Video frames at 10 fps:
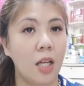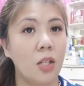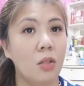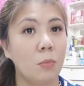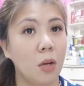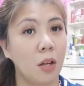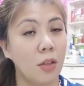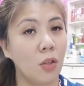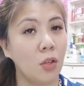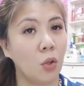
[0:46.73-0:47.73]
yung
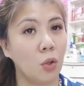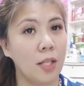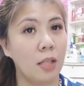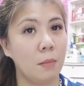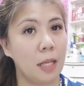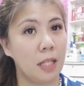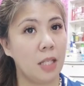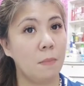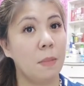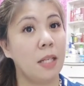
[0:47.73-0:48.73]
brother ko isang
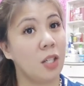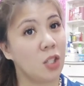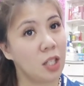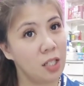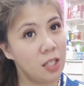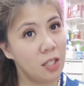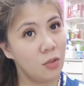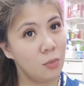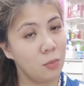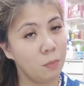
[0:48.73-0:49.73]
beses pinasyal
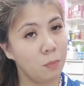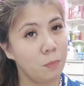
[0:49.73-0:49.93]
yung